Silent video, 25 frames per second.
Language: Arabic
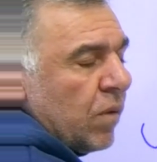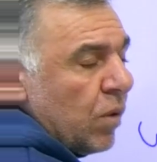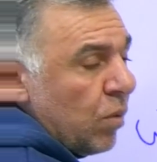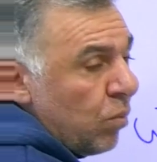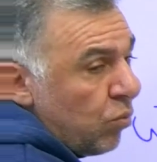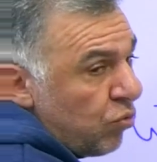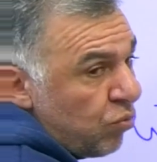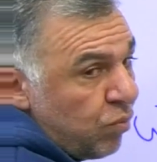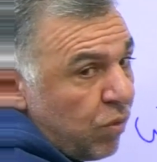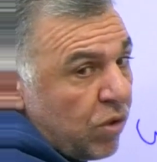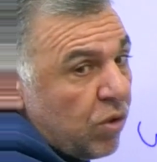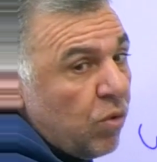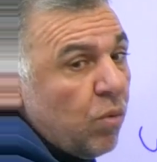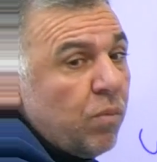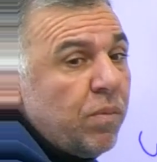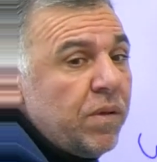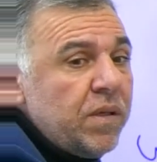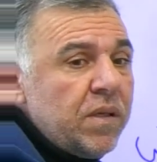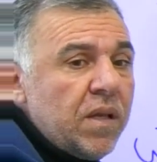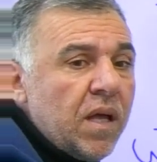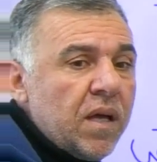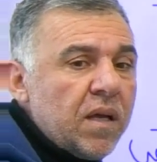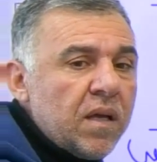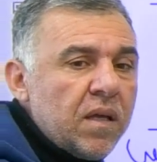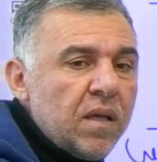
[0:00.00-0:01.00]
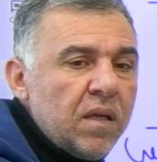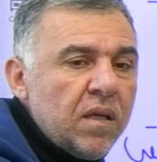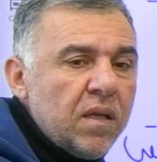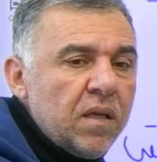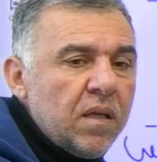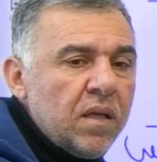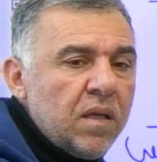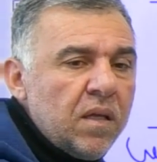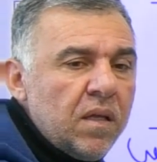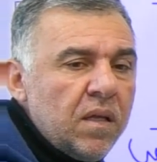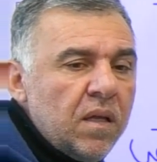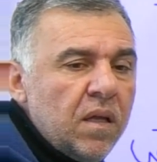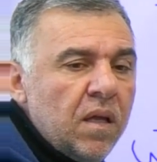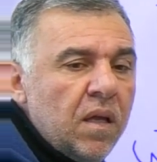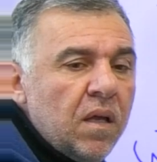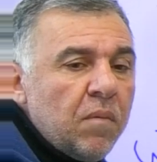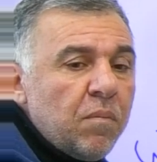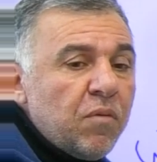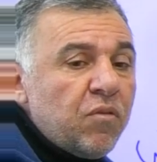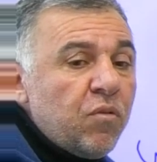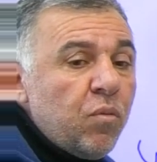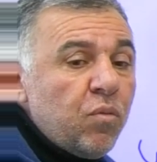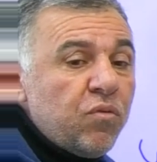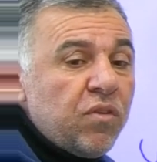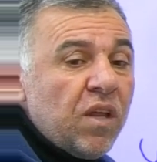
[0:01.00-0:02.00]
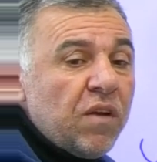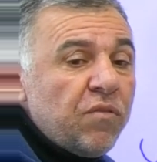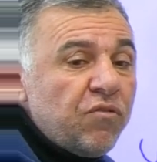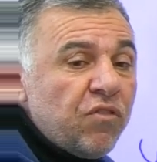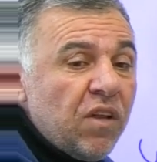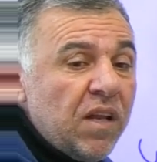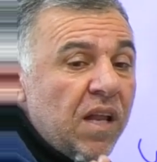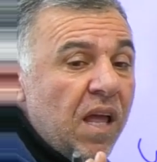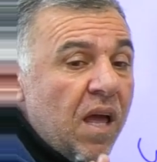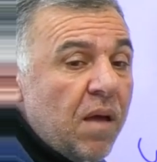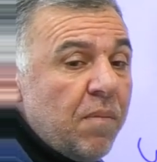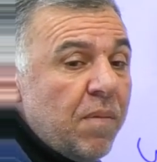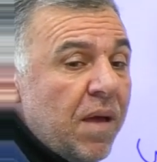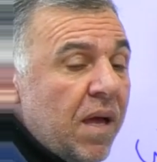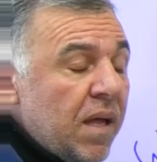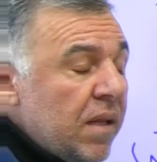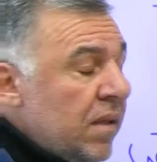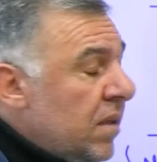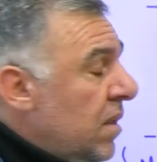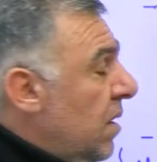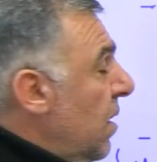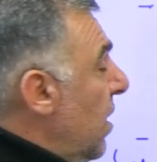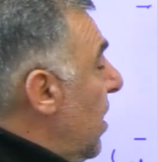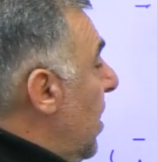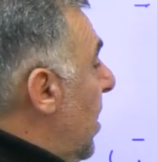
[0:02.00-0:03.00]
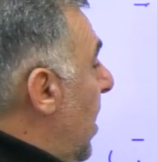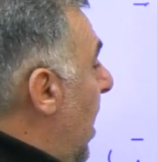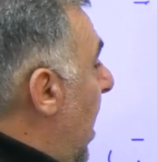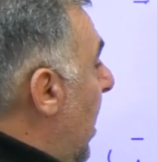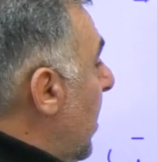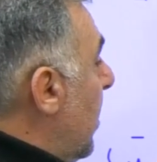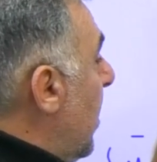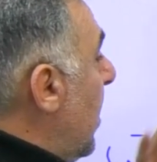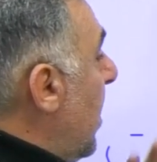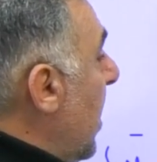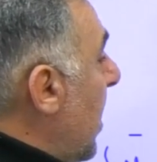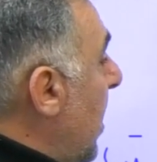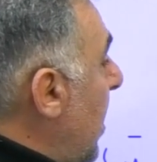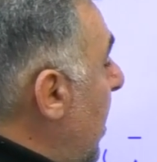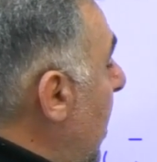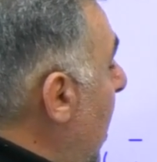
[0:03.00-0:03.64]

مش مطلوب منك بس ما صارش عليه امان حاطط لك